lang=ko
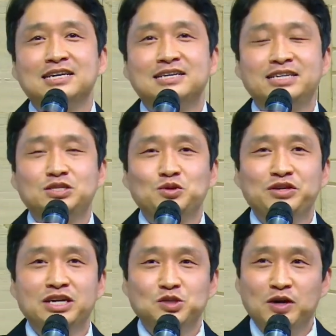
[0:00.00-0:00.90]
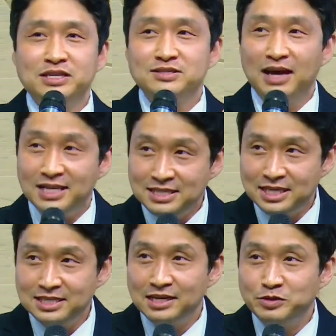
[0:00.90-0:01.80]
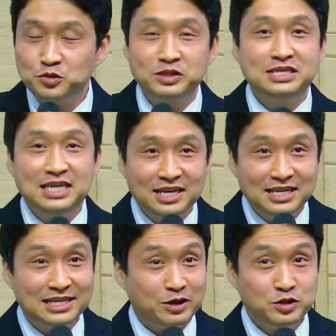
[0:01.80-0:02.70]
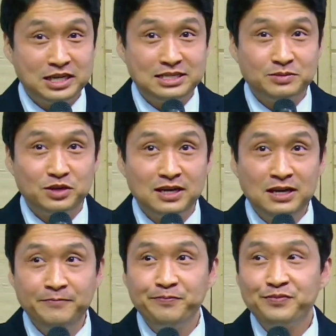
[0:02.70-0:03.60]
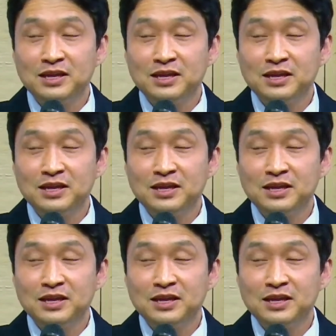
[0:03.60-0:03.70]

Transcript: 그리스도 예수 안에서 한 세 사람이 되는 이야기가 나오지 않습니까?